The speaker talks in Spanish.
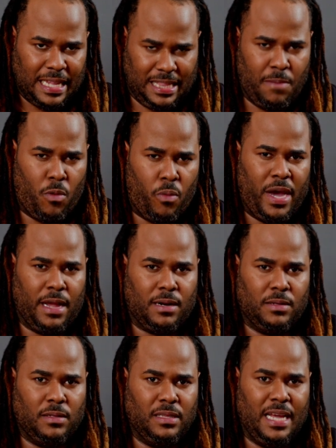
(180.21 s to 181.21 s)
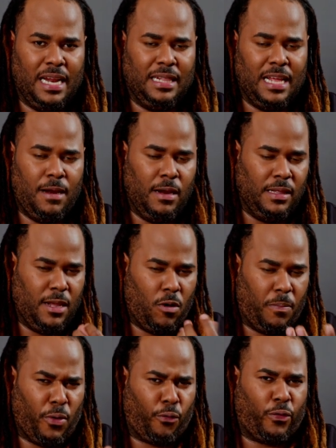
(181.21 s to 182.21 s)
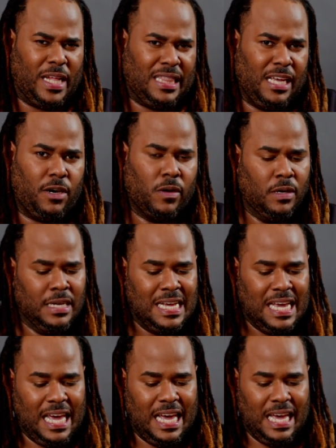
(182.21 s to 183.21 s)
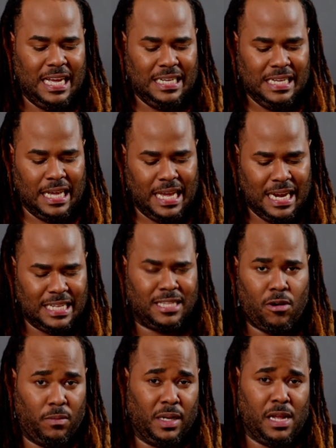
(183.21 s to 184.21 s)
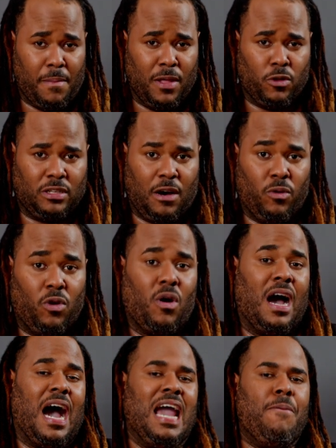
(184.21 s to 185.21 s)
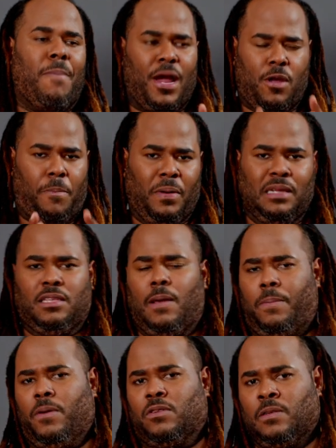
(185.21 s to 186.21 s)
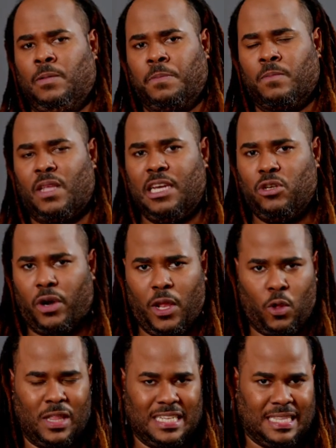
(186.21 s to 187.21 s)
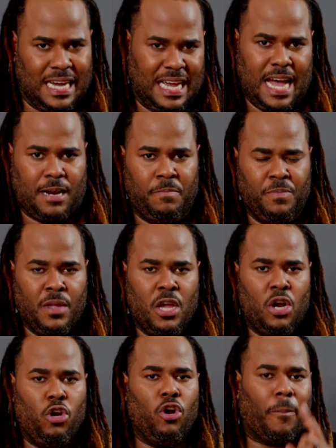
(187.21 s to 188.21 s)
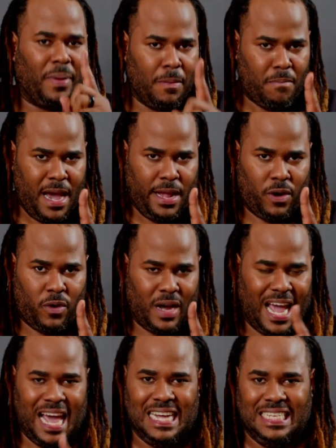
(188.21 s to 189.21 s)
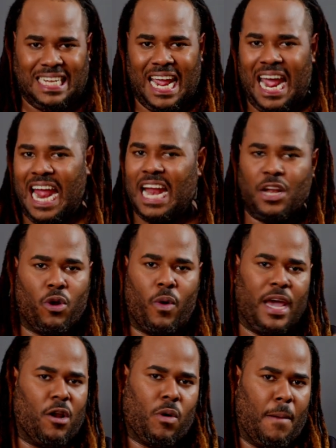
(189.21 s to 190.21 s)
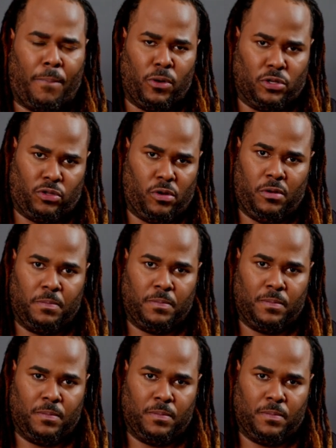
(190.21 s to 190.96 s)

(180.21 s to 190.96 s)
este mover de lo profético en, en este hombre llamado Saulo, hay varios principios que yo quiero destacar. Lo primero es que él no era un apóstol,